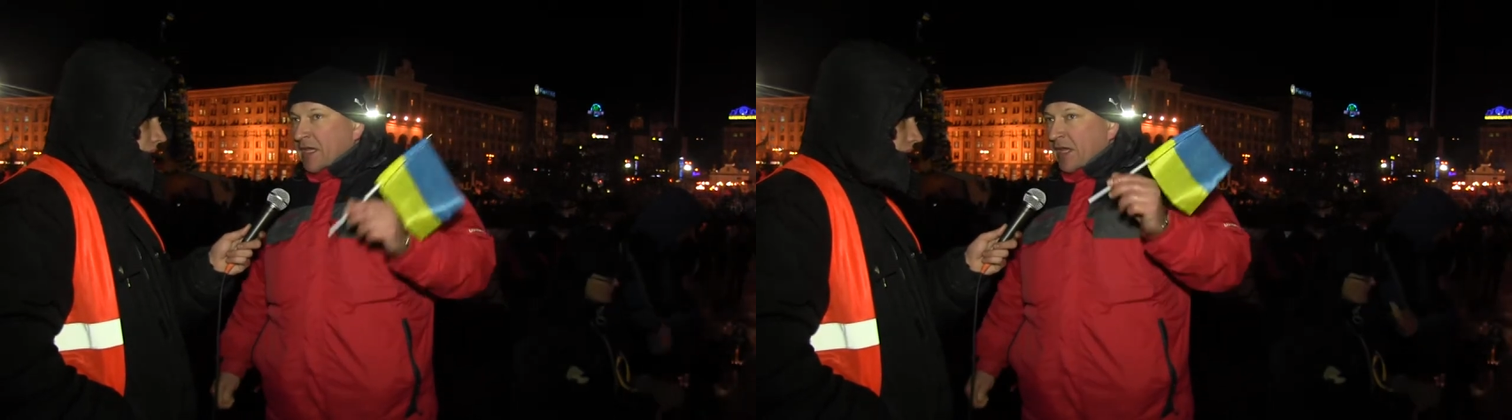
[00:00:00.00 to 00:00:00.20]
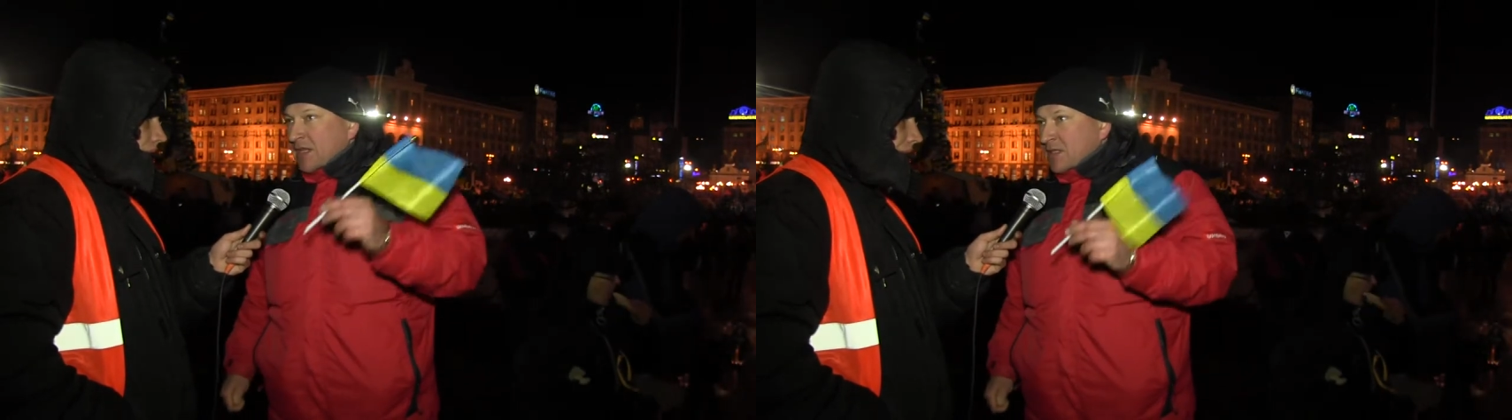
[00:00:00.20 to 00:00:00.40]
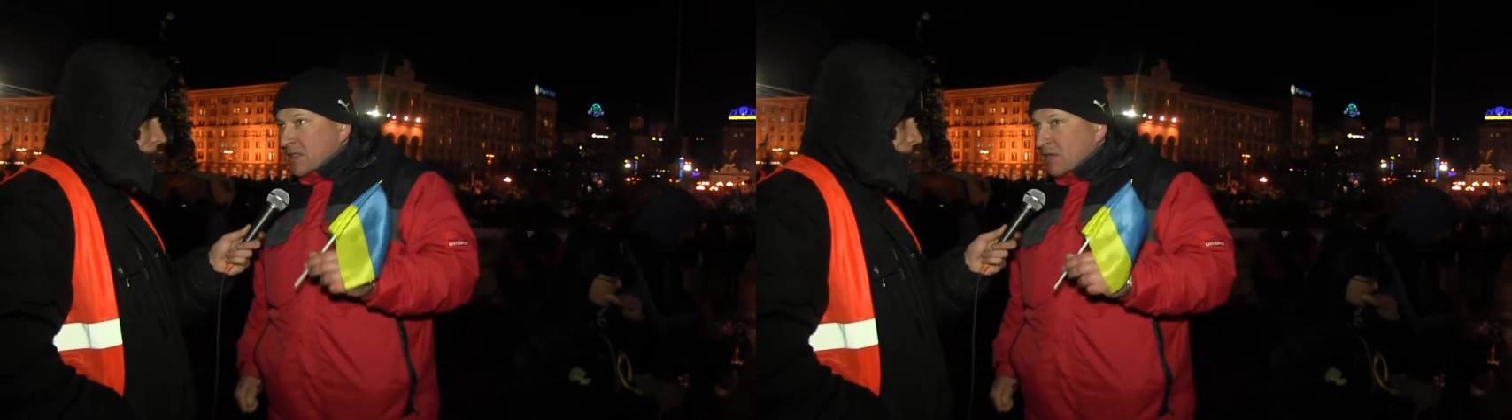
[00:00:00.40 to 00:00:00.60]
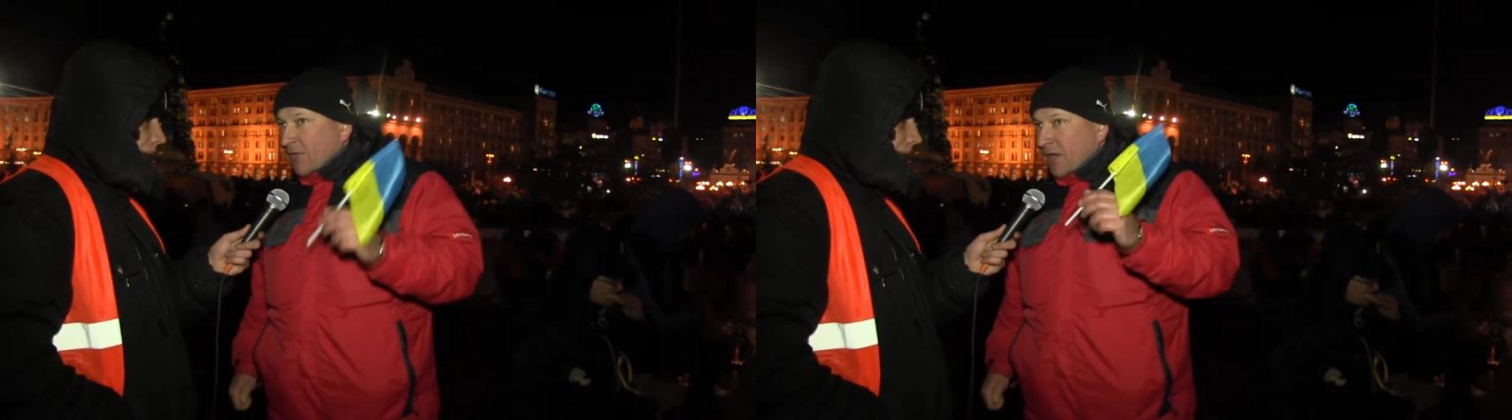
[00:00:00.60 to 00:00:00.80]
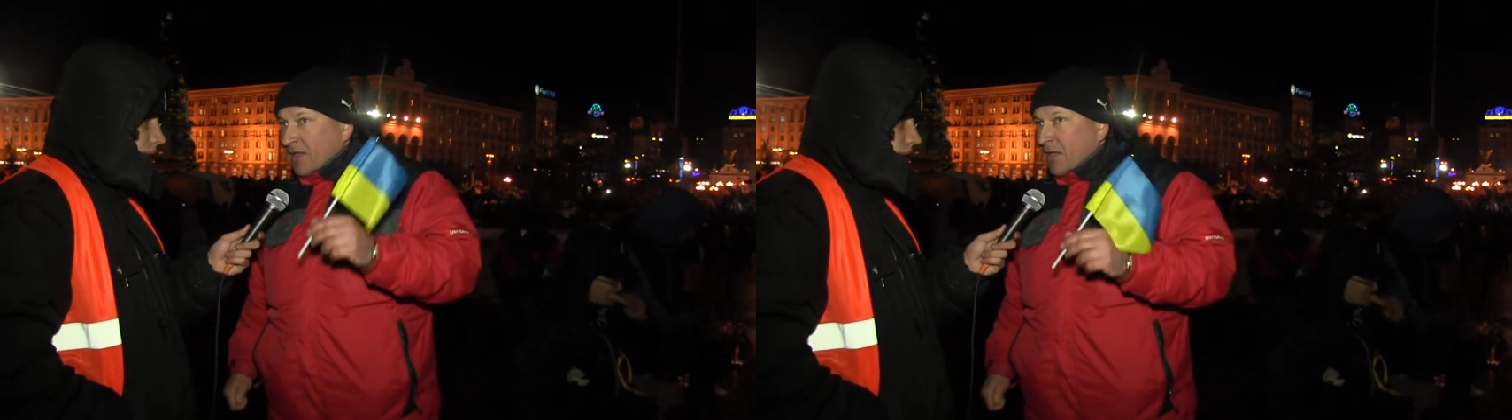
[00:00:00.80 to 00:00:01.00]
кризис в
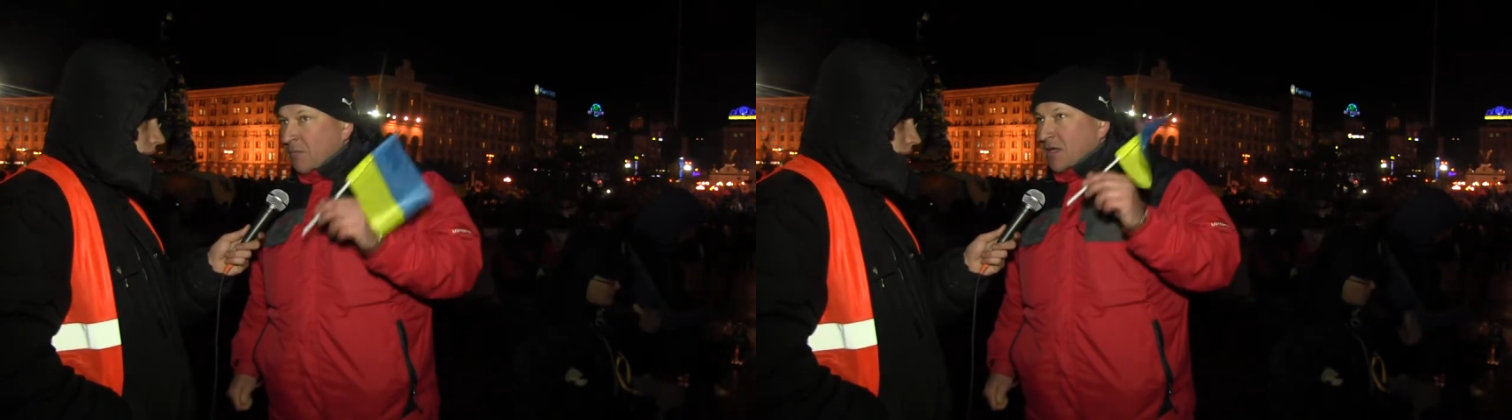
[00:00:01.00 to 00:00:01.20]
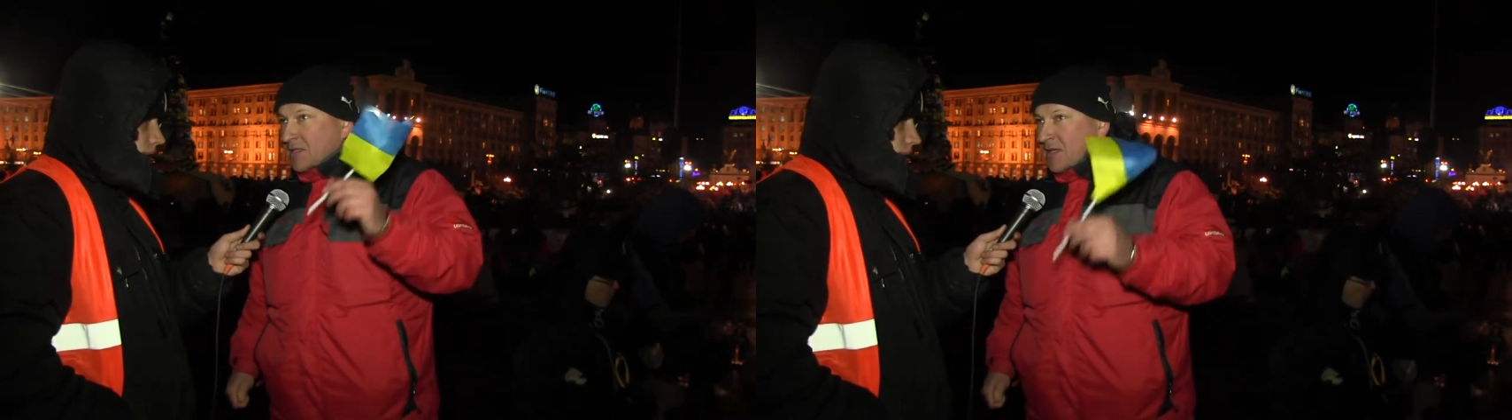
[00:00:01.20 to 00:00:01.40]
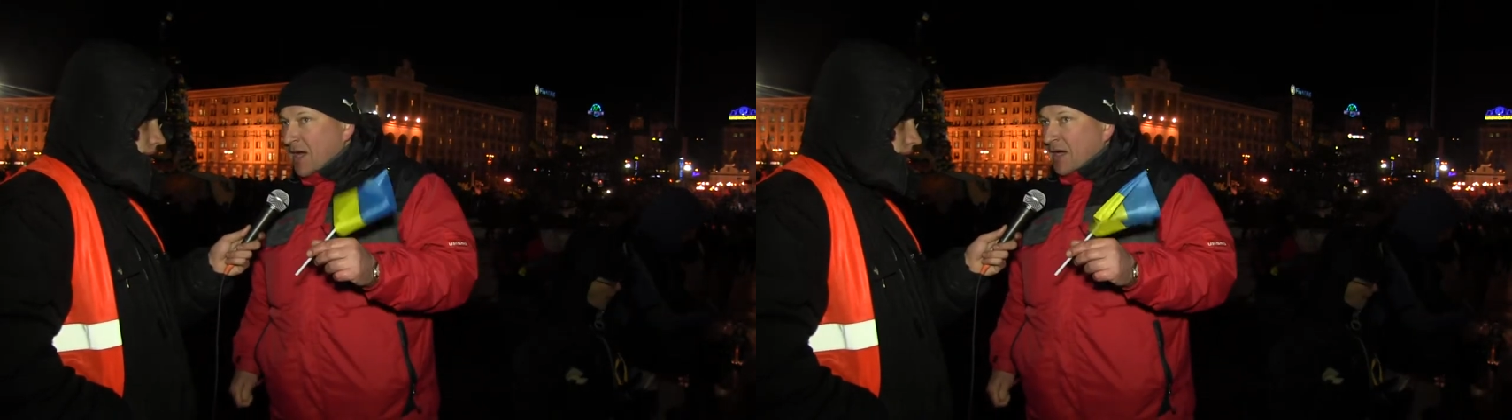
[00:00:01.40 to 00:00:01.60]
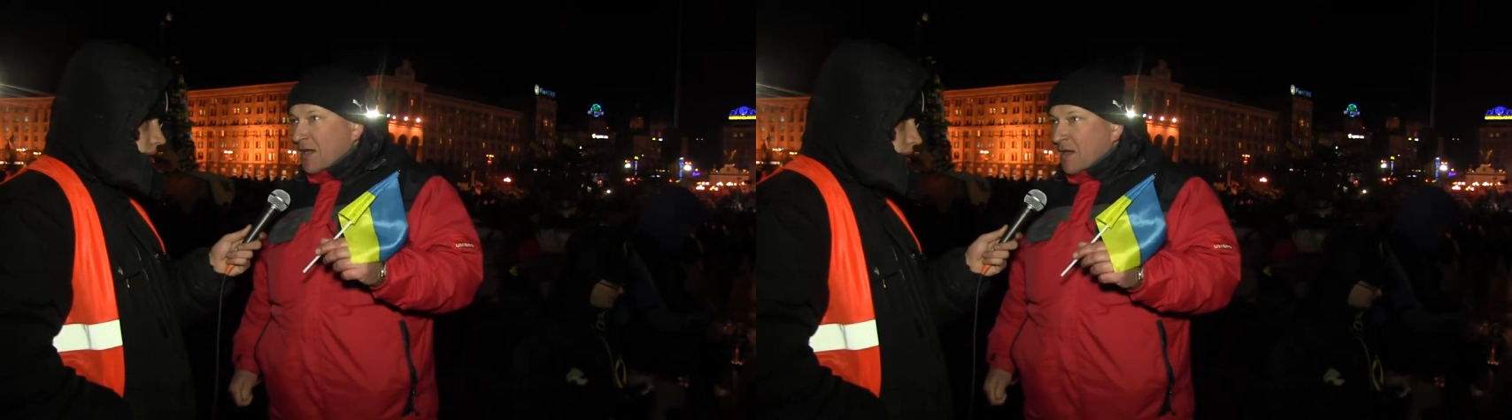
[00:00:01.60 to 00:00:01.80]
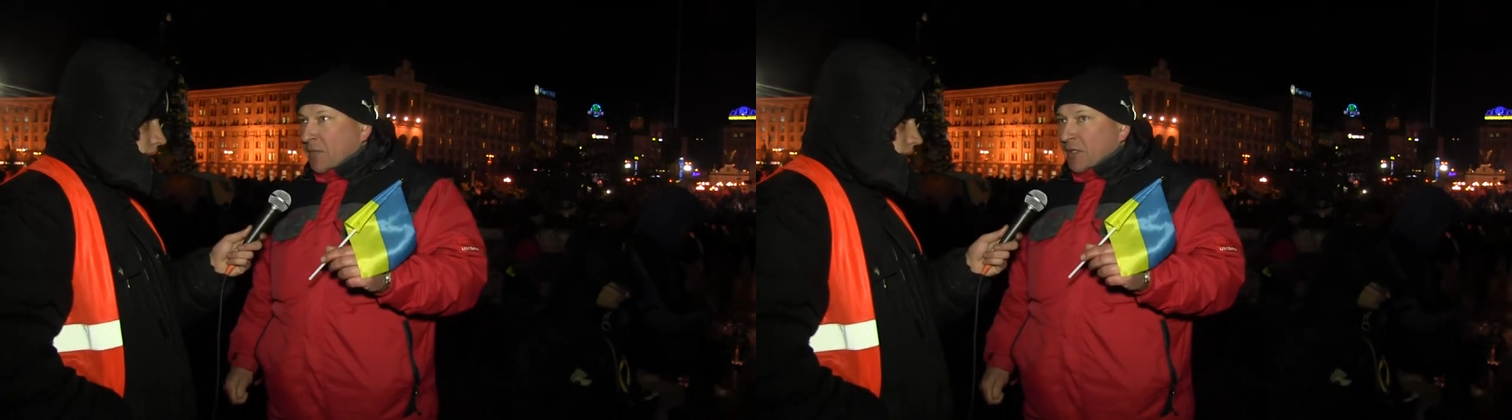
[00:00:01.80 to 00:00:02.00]
их мозгах.
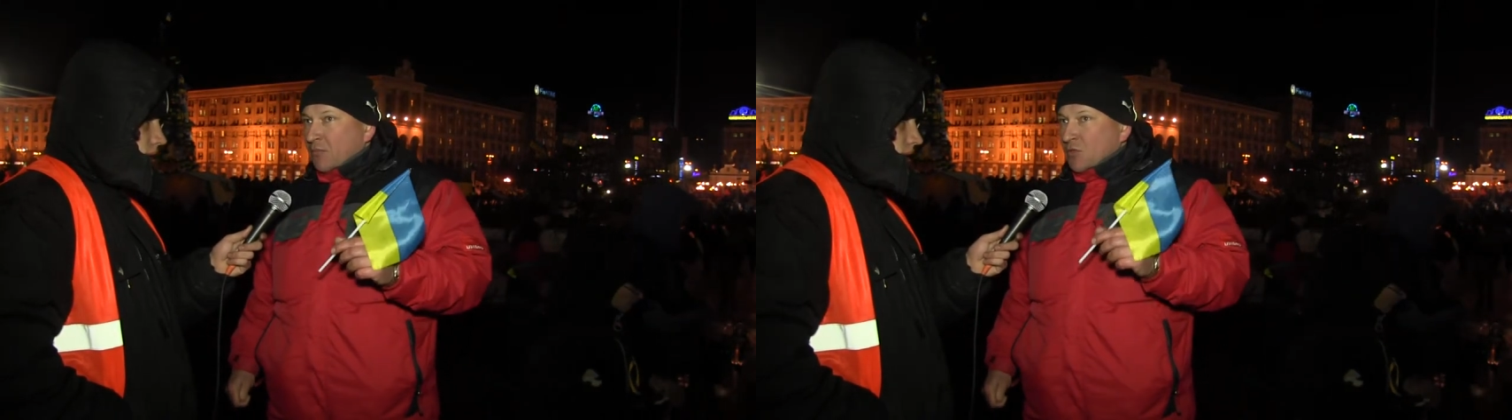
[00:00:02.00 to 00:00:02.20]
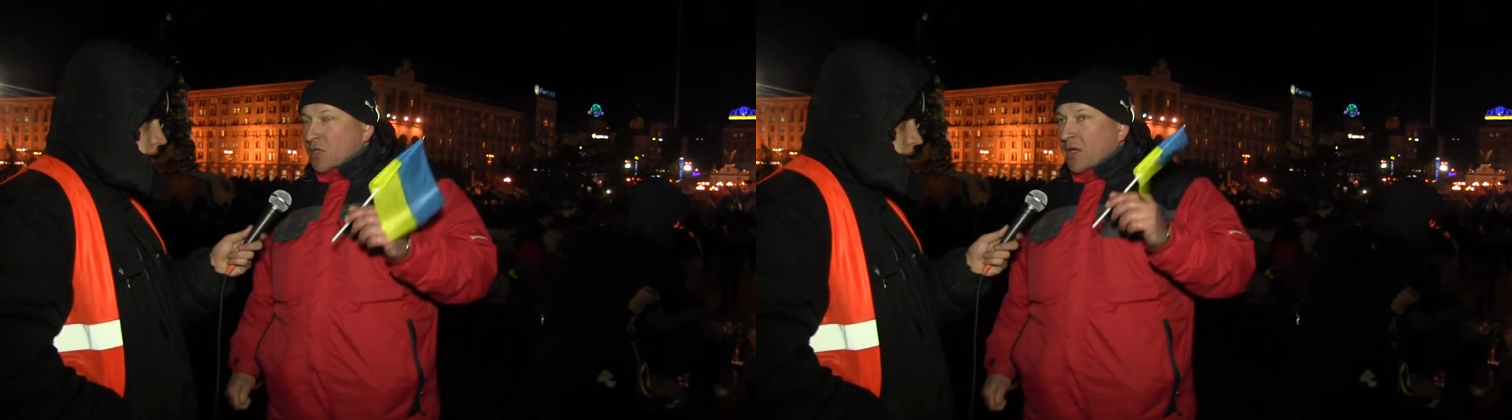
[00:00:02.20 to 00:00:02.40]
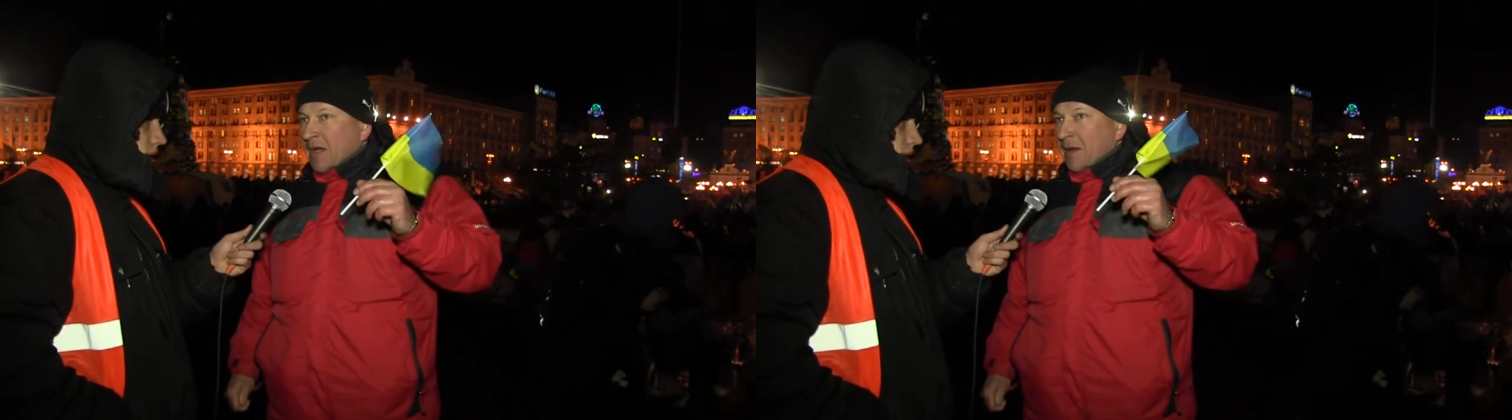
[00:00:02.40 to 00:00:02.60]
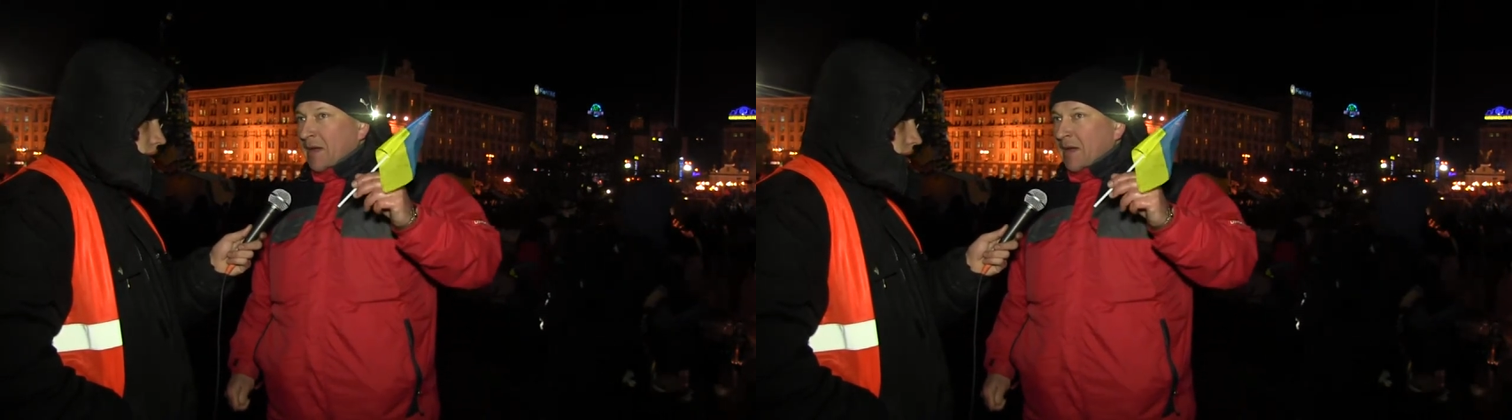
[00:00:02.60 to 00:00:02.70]
Потому что